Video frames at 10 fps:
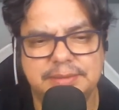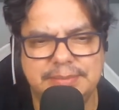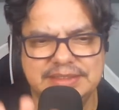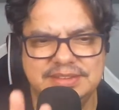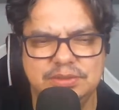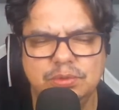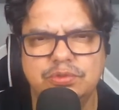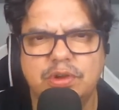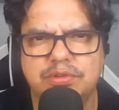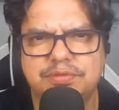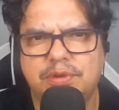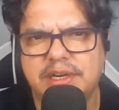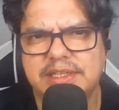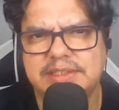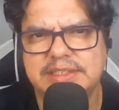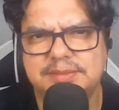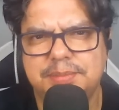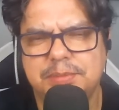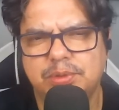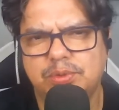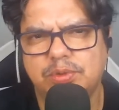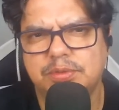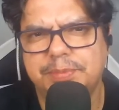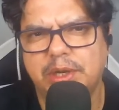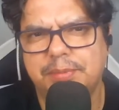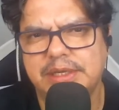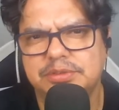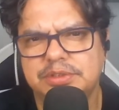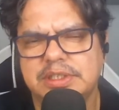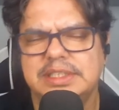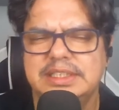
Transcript: mais cinco jogos fora, nesse primeiro turno pelo menos,